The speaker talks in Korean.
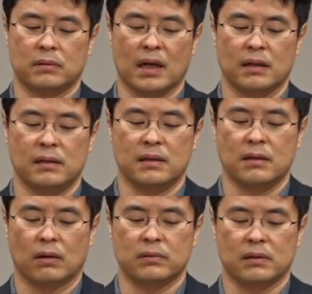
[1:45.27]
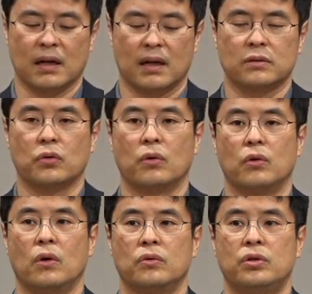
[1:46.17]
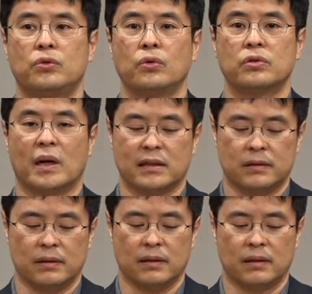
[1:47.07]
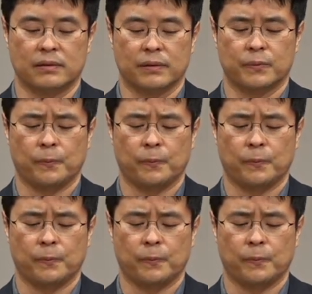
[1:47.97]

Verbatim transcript: 자기는 이제 역적돼 가지고 뒤통수 맞을 수 있는 거죠.